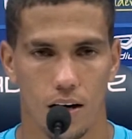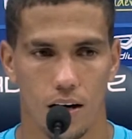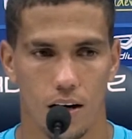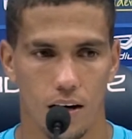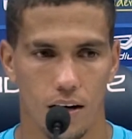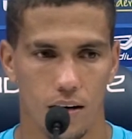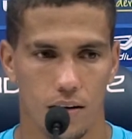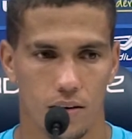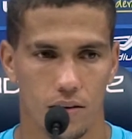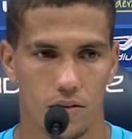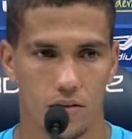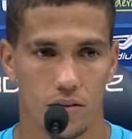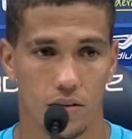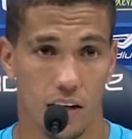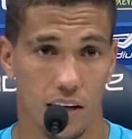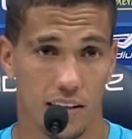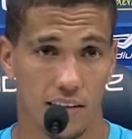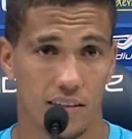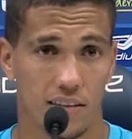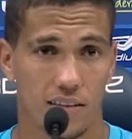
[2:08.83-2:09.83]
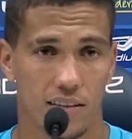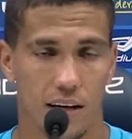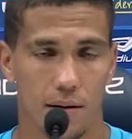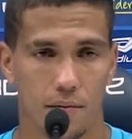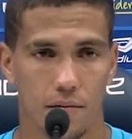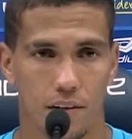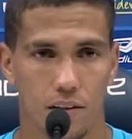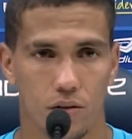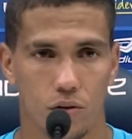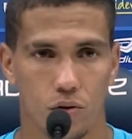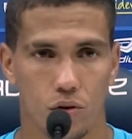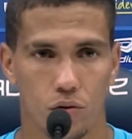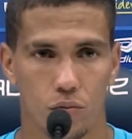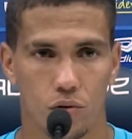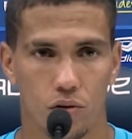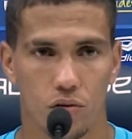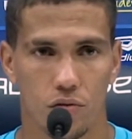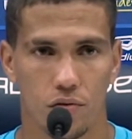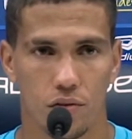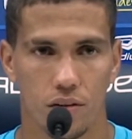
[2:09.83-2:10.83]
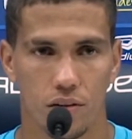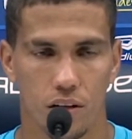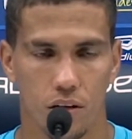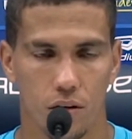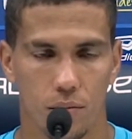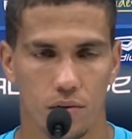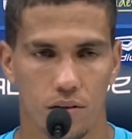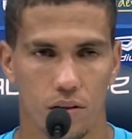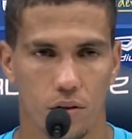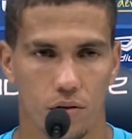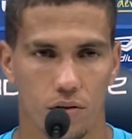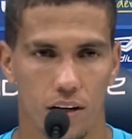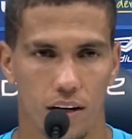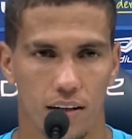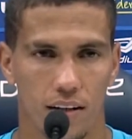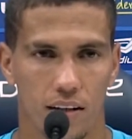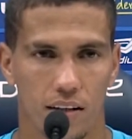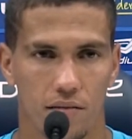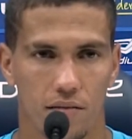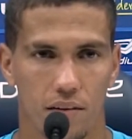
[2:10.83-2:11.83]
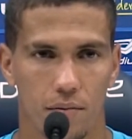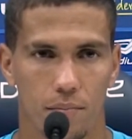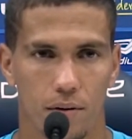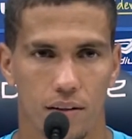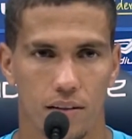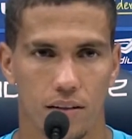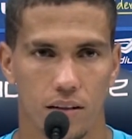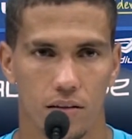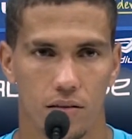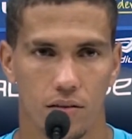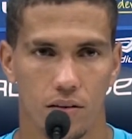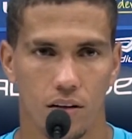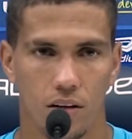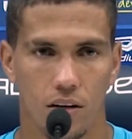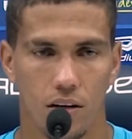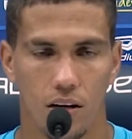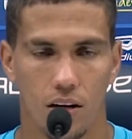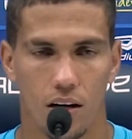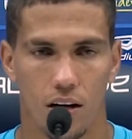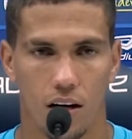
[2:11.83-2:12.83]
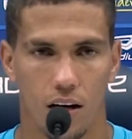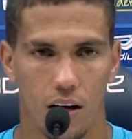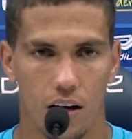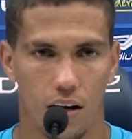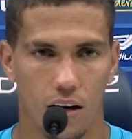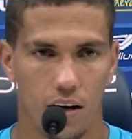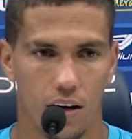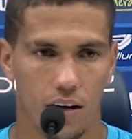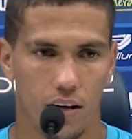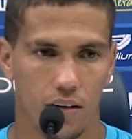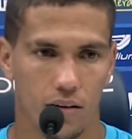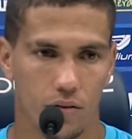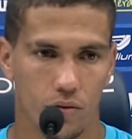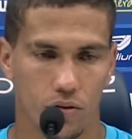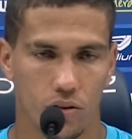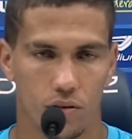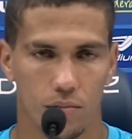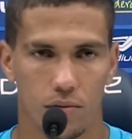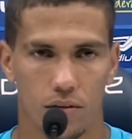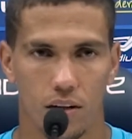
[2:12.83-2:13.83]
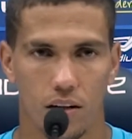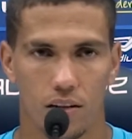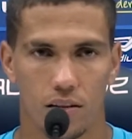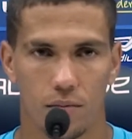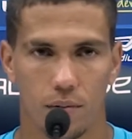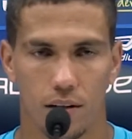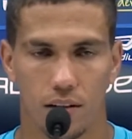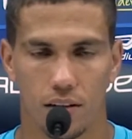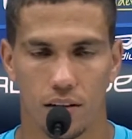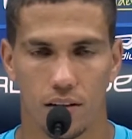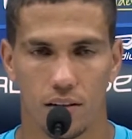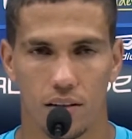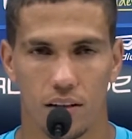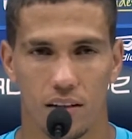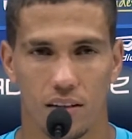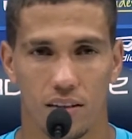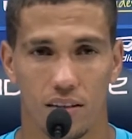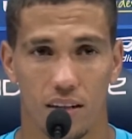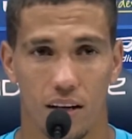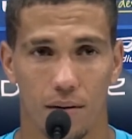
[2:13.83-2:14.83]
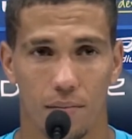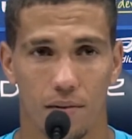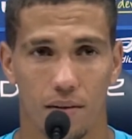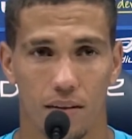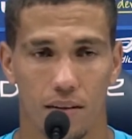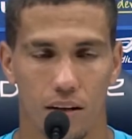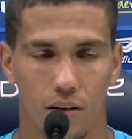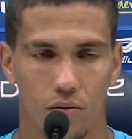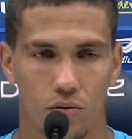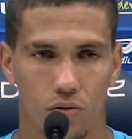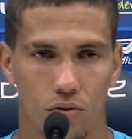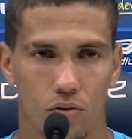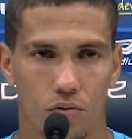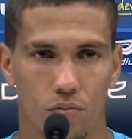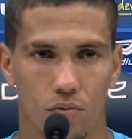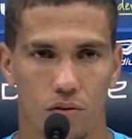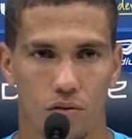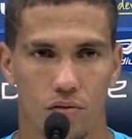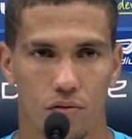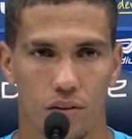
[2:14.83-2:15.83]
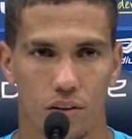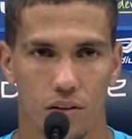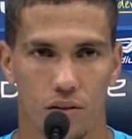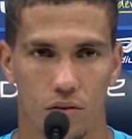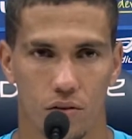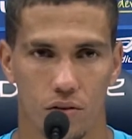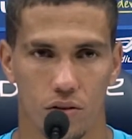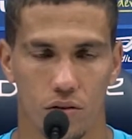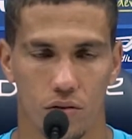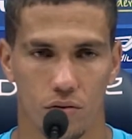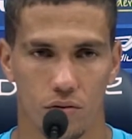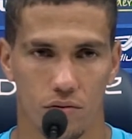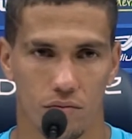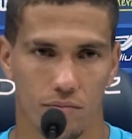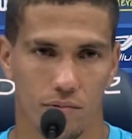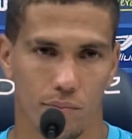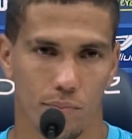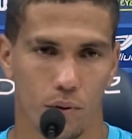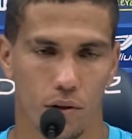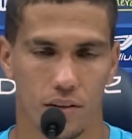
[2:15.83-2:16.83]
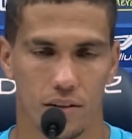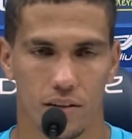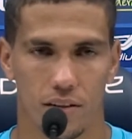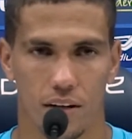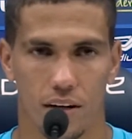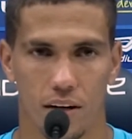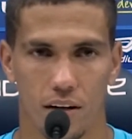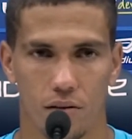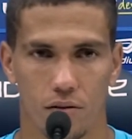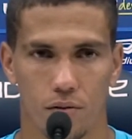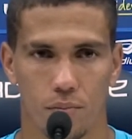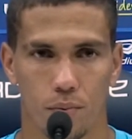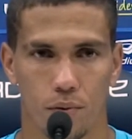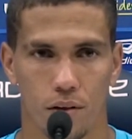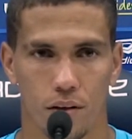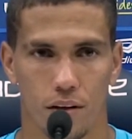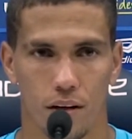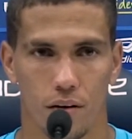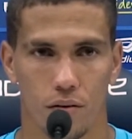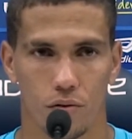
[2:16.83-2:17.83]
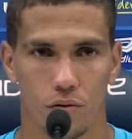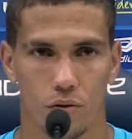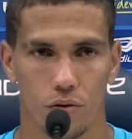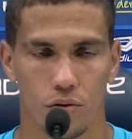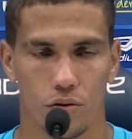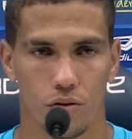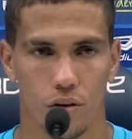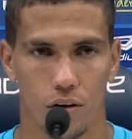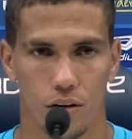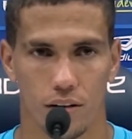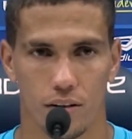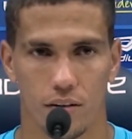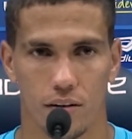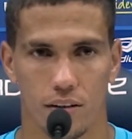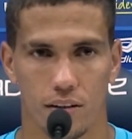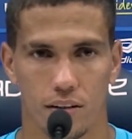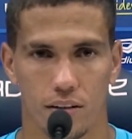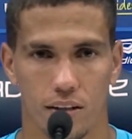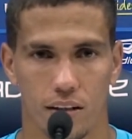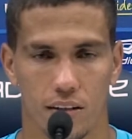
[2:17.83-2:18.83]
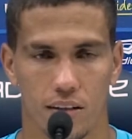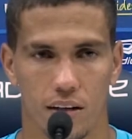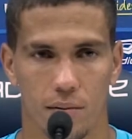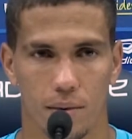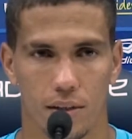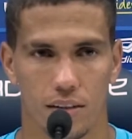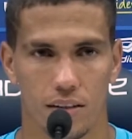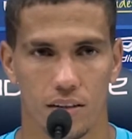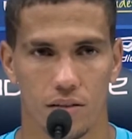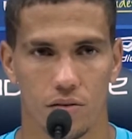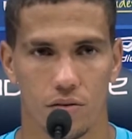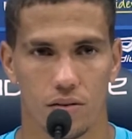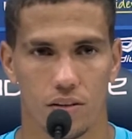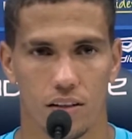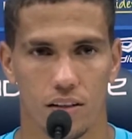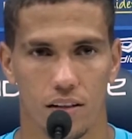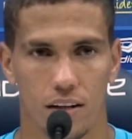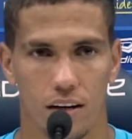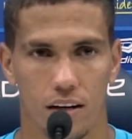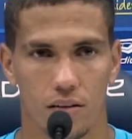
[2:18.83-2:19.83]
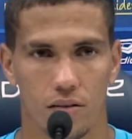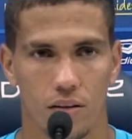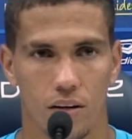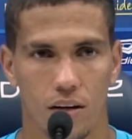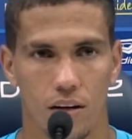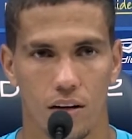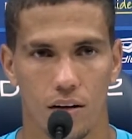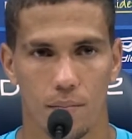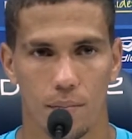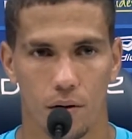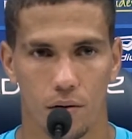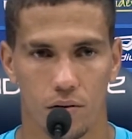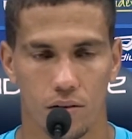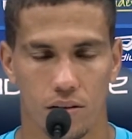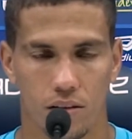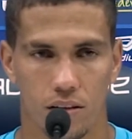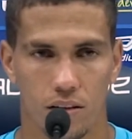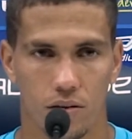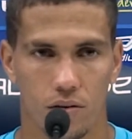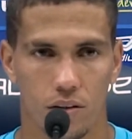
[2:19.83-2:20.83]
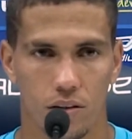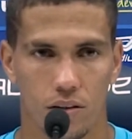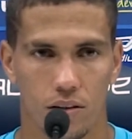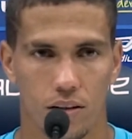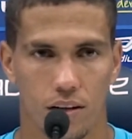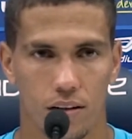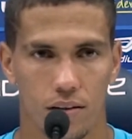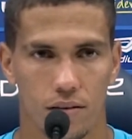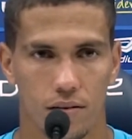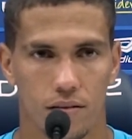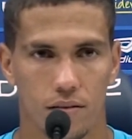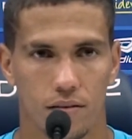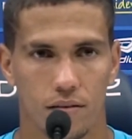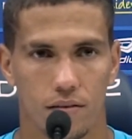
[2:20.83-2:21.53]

É, a gente sabe que vai ser um jogo muito difícil, a comissão técnica vem passando é, o time deles para a gente, a gente sabe que é um jogo muito difícil, onde não pode ter erros porque é um jogo só, então a gente tem que estar bastante concentrado para conseguir o resultado.